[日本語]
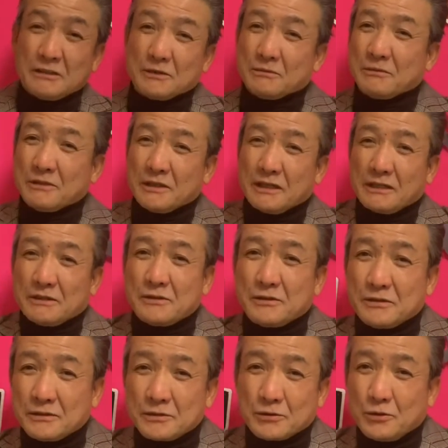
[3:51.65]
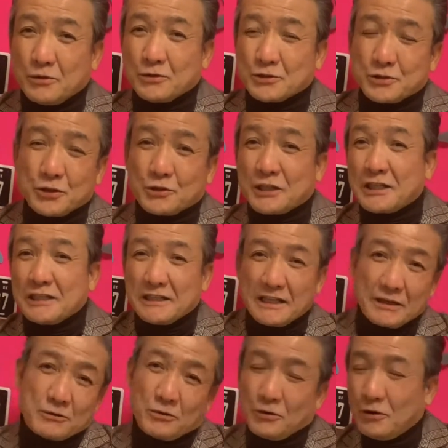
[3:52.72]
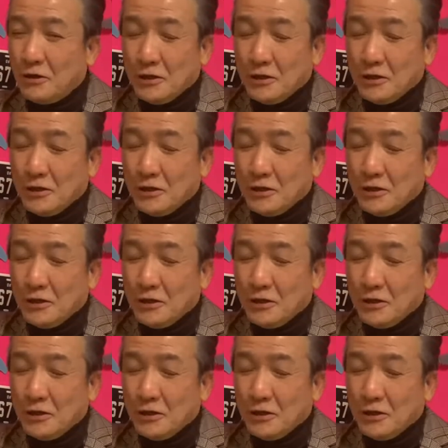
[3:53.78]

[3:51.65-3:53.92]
まあ、こう除菌でこ